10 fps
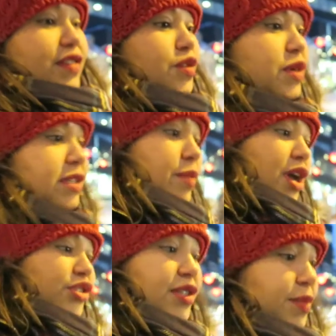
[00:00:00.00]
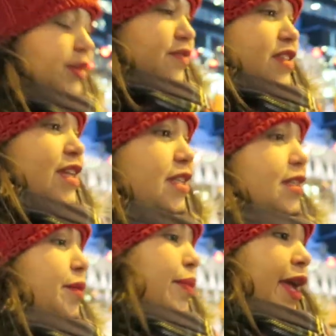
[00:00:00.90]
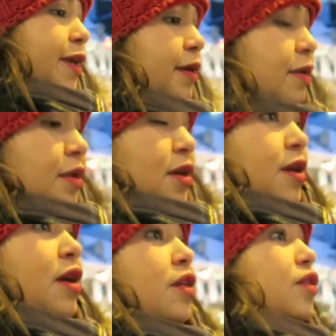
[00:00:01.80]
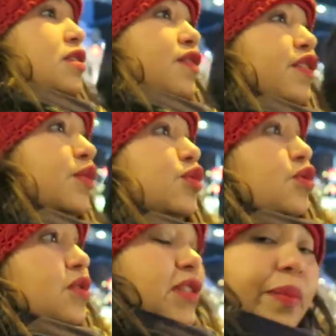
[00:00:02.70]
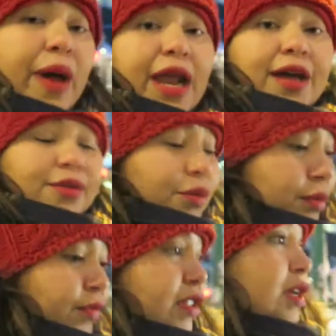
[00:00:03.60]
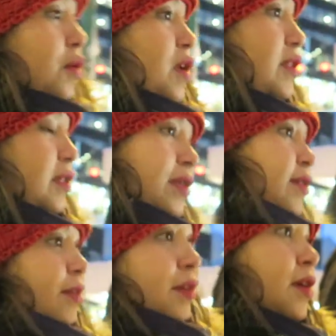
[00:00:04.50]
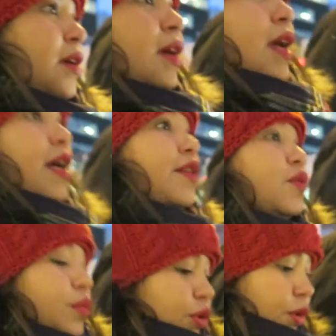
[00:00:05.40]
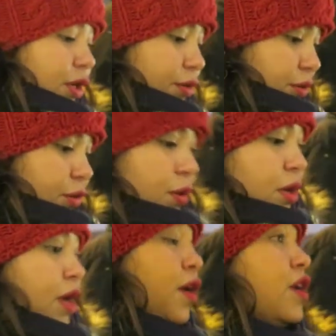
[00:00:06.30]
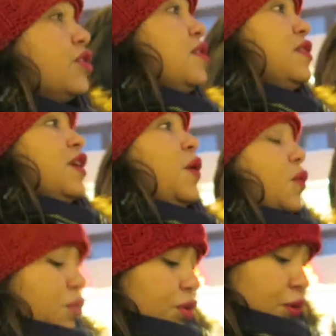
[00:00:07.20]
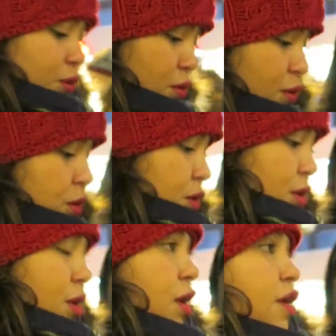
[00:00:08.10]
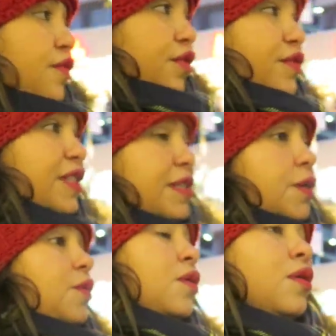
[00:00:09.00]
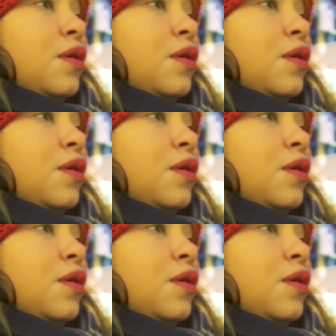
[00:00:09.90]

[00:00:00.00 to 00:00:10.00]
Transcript: fazer umas imagens pra vocês também. Nós havíamos nos separado, fazer coisas cada um para um canto. Agora a gente se encontrou. Eu vou ver se eu,